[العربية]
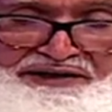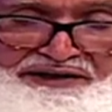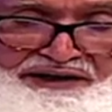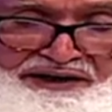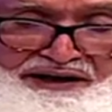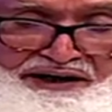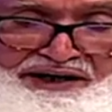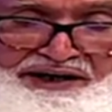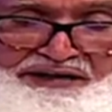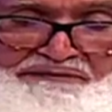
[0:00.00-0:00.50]

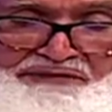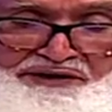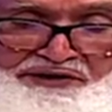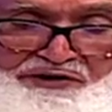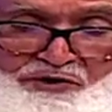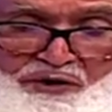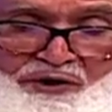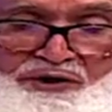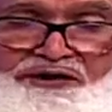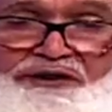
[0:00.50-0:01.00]
قال من
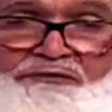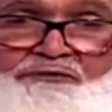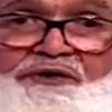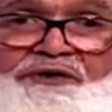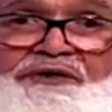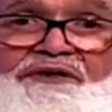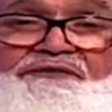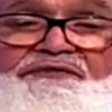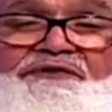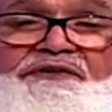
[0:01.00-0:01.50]
يحرم
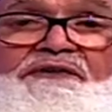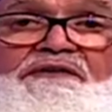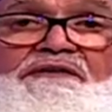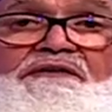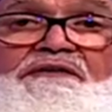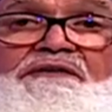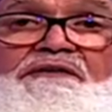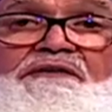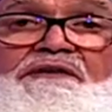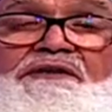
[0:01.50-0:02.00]
الرفق
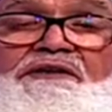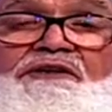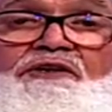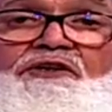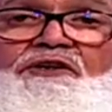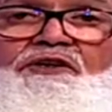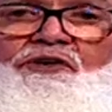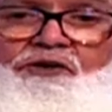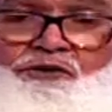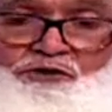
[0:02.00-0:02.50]

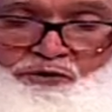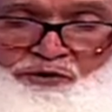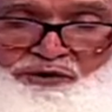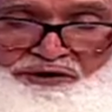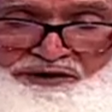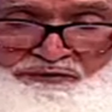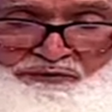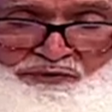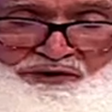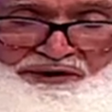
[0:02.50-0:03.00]

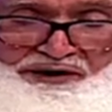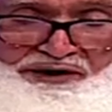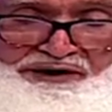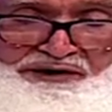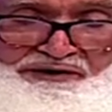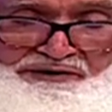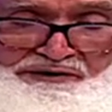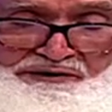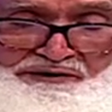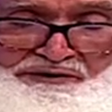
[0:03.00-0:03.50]
يحرم
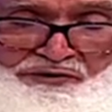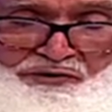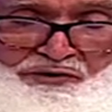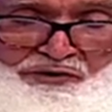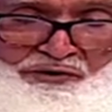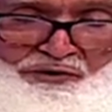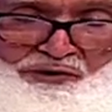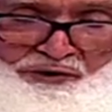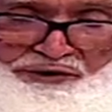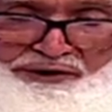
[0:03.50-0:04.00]
الخير
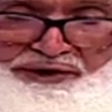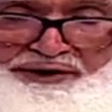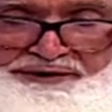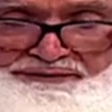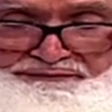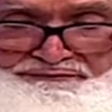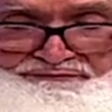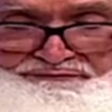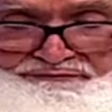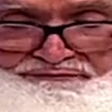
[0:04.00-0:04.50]
كله
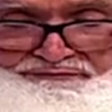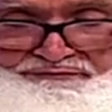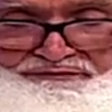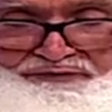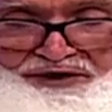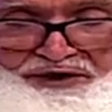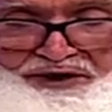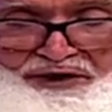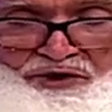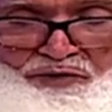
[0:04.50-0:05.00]

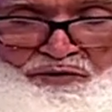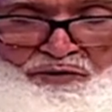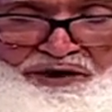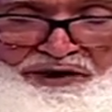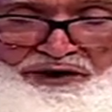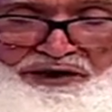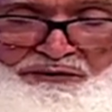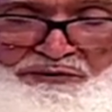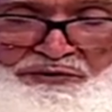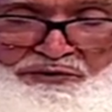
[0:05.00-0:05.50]

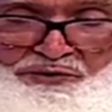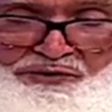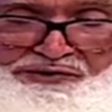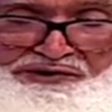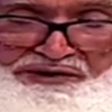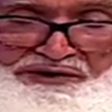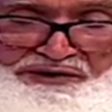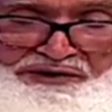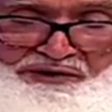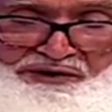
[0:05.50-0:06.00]
وقوله صلى
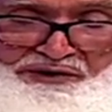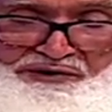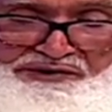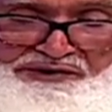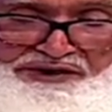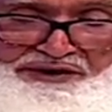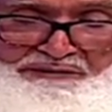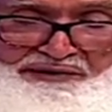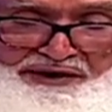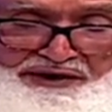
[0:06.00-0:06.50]
الله عليه
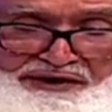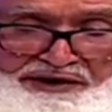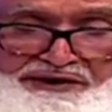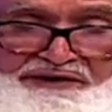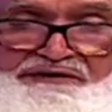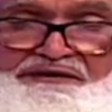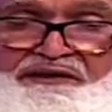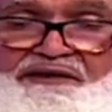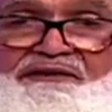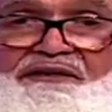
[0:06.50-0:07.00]
وسلم
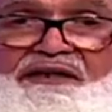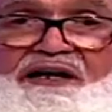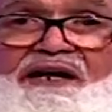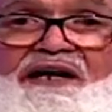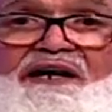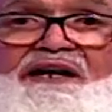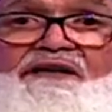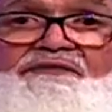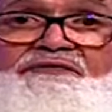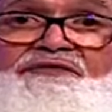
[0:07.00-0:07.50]
إن الله
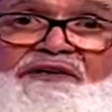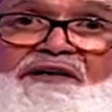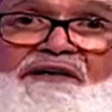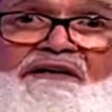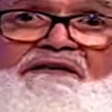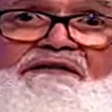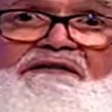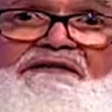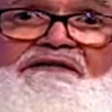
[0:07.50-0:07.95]
رفيق